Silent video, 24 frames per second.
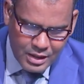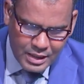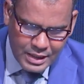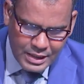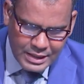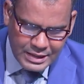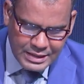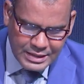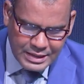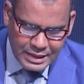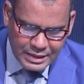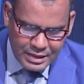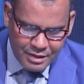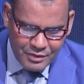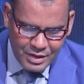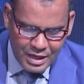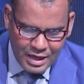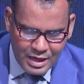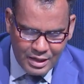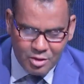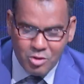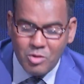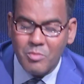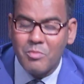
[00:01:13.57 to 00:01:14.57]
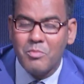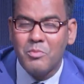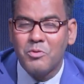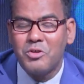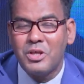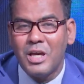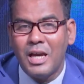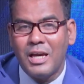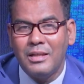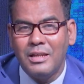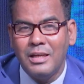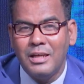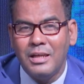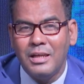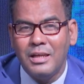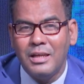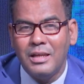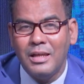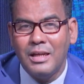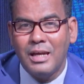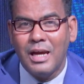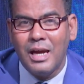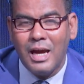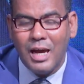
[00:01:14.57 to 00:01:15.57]
استضفنا لكم
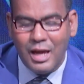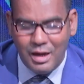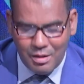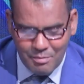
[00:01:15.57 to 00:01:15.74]
مشاهدينا